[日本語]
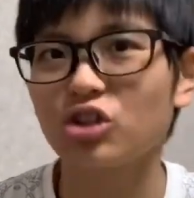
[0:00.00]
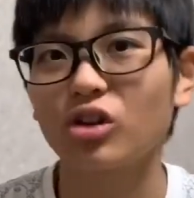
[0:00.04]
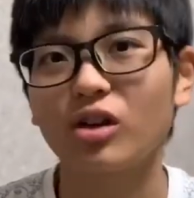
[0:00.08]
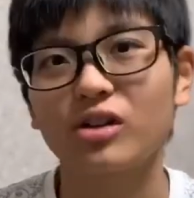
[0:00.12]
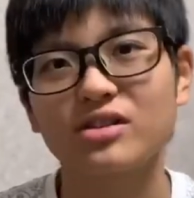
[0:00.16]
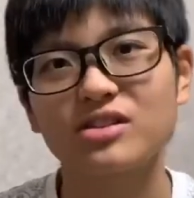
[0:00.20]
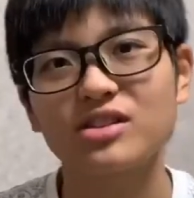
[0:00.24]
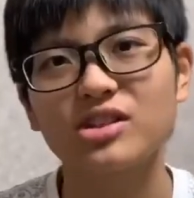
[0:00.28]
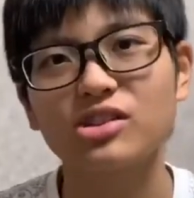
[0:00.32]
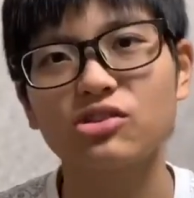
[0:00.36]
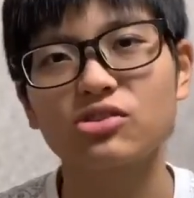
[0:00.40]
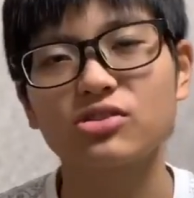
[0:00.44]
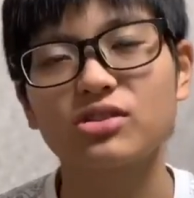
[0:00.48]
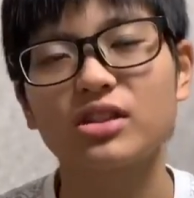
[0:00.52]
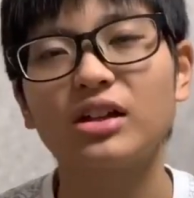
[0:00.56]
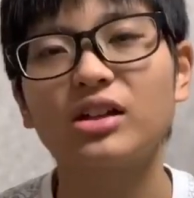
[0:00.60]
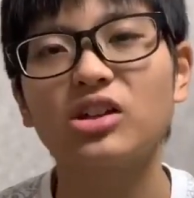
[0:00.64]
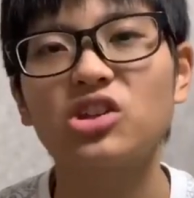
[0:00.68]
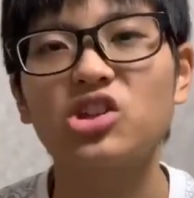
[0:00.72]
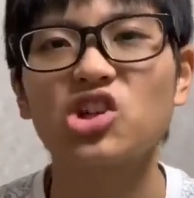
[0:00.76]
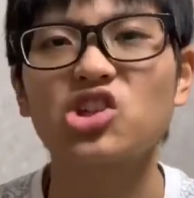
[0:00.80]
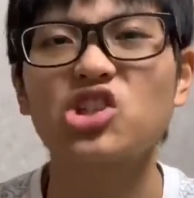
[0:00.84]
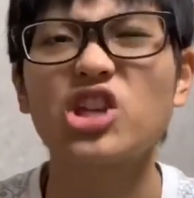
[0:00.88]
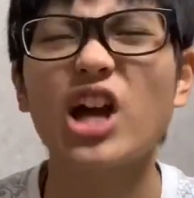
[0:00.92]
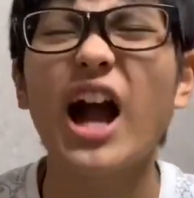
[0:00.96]
10月23
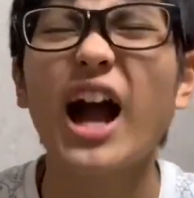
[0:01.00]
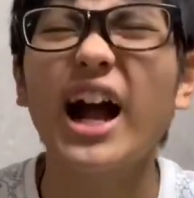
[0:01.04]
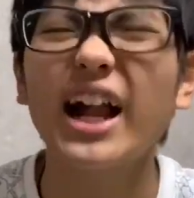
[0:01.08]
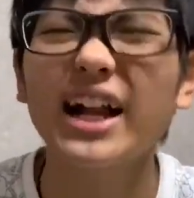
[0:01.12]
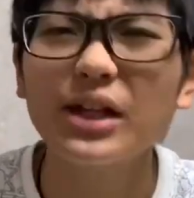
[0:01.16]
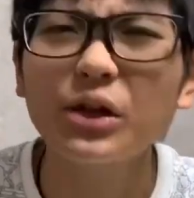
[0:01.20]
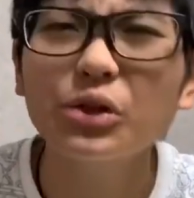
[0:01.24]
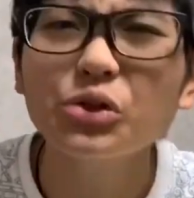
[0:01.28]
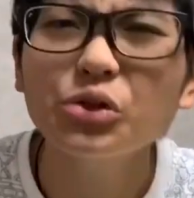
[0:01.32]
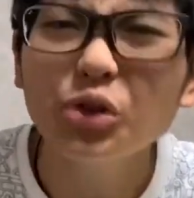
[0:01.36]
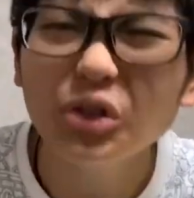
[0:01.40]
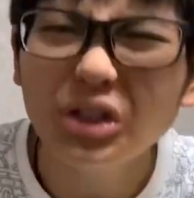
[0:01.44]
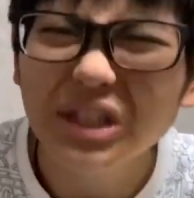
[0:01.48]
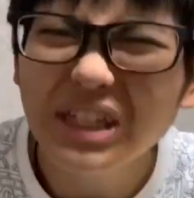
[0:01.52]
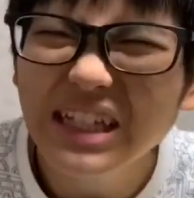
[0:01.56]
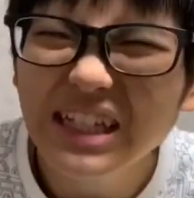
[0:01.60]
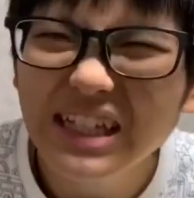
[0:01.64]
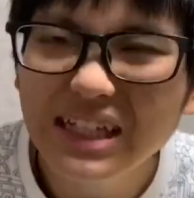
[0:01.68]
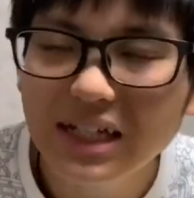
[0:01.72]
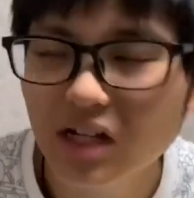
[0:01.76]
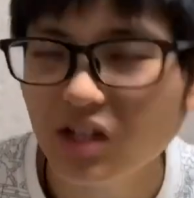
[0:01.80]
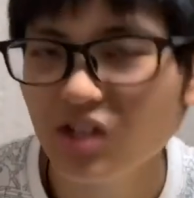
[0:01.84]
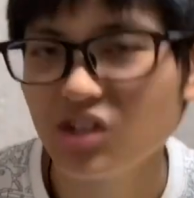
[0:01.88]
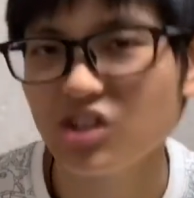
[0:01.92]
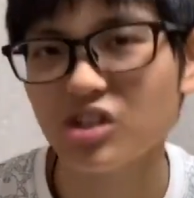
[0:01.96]
日がじゃがりこの日
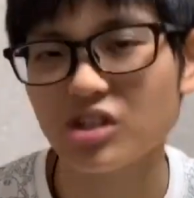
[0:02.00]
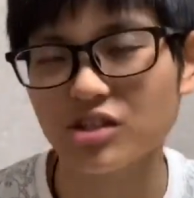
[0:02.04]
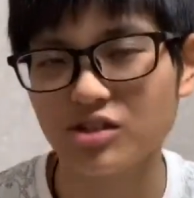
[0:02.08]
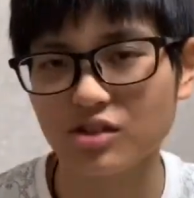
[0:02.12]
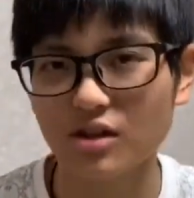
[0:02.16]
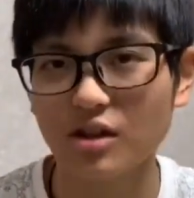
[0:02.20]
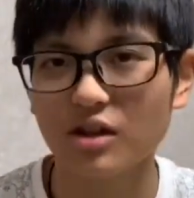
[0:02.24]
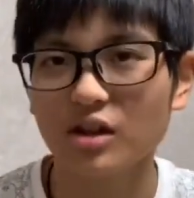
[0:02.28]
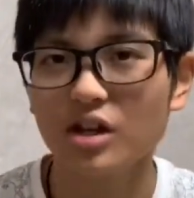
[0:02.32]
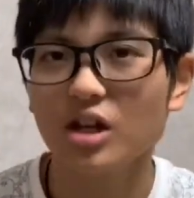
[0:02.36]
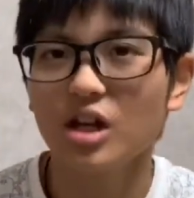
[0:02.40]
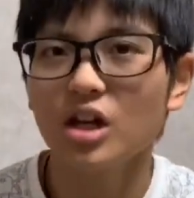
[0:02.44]
らしいです。